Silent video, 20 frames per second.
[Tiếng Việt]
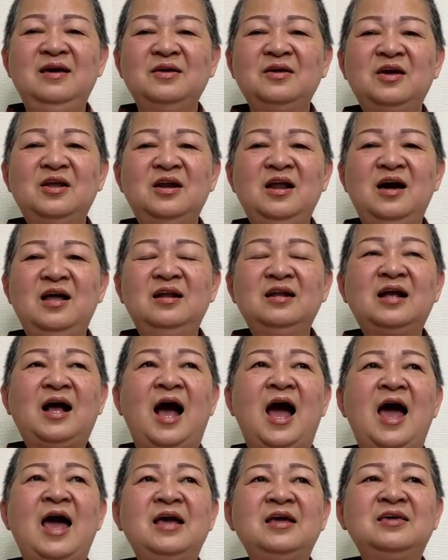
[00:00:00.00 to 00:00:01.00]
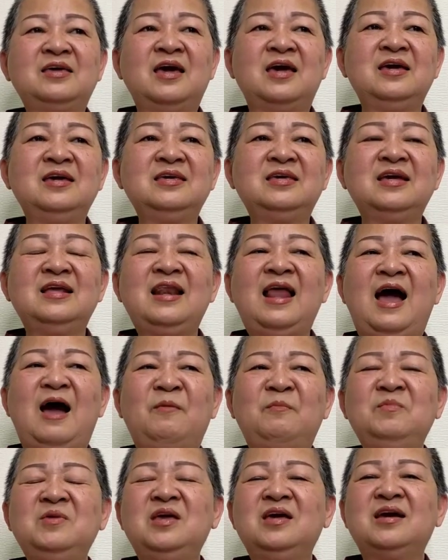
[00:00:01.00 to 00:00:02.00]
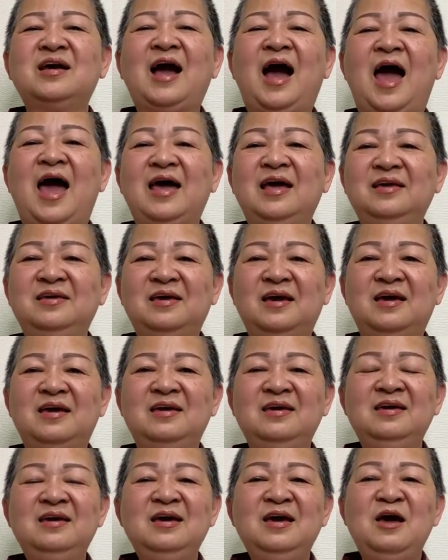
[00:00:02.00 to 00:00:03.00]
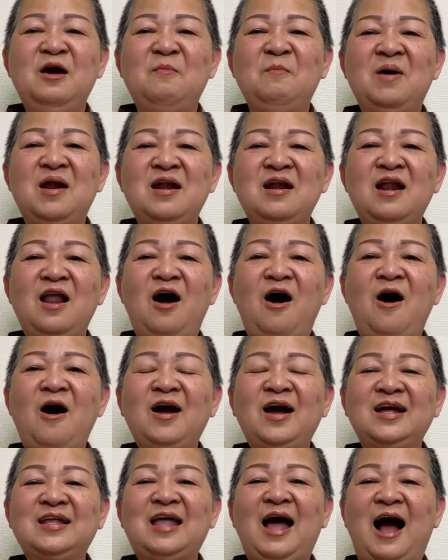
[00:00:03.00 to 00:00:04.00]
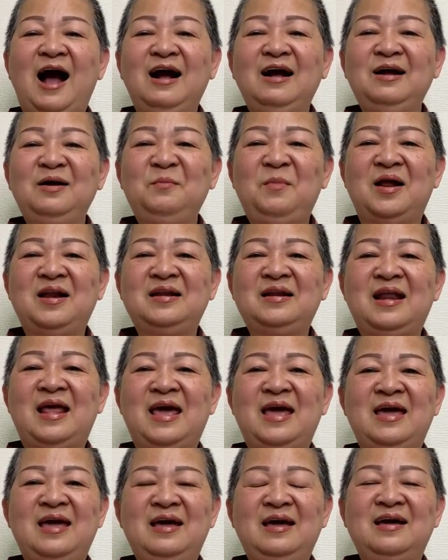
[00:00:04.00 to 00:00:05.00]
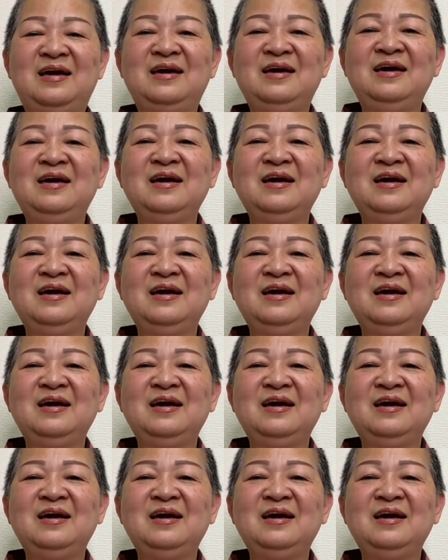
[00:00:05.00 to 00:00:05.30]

cho nên kệ chỉ chỉ làm gì kệ chỉ mình lo cái thân mình nè